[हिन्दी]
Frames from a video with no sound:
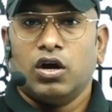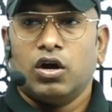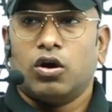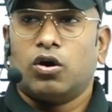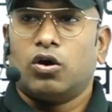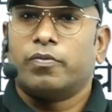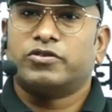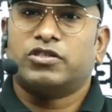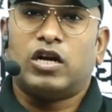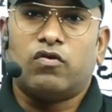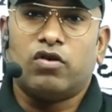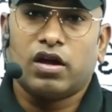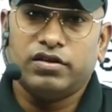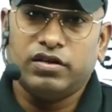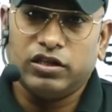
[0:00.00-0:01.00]
और श्रावण
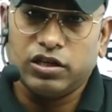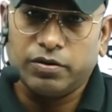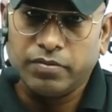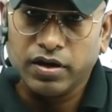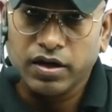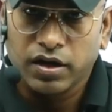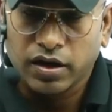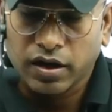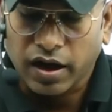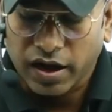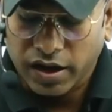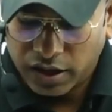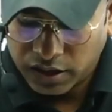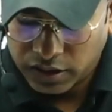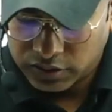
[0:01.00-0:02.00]
के क्षेत्र में
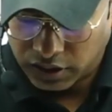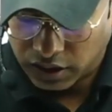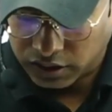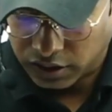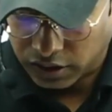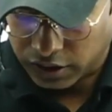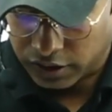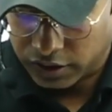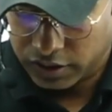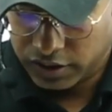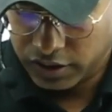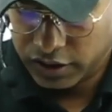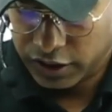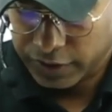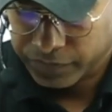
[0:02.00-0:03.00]
गाया जाता है
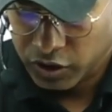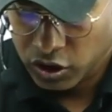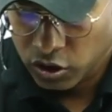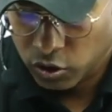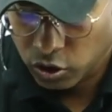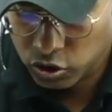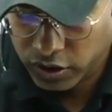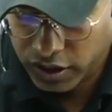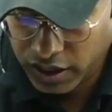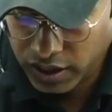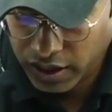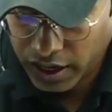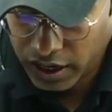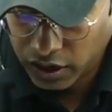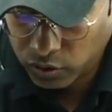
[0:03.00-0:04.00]
ठीक है और जो हिट
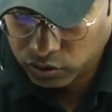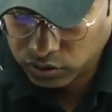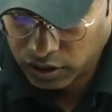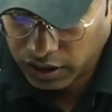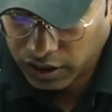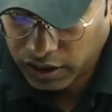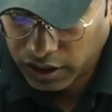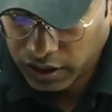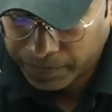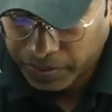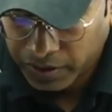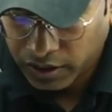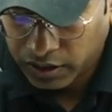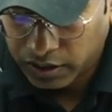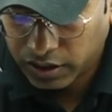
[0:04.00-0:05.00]
गायन होता है
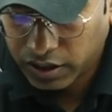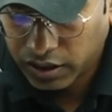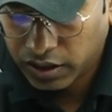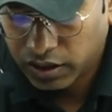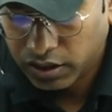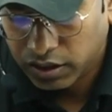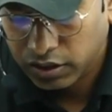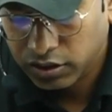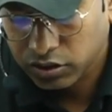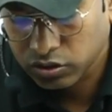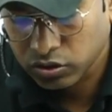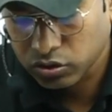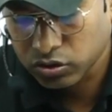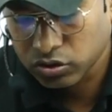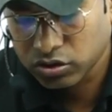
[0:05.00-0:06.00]
ये
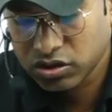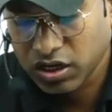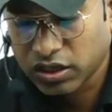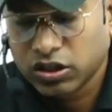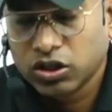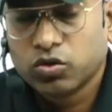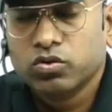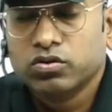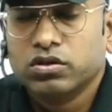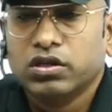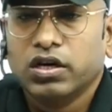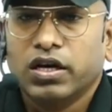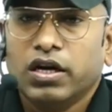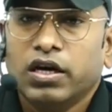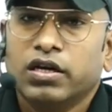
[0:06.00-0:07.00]
जाति कौन सी
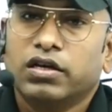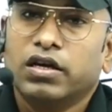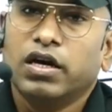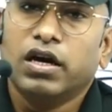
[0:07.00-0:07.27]
है यह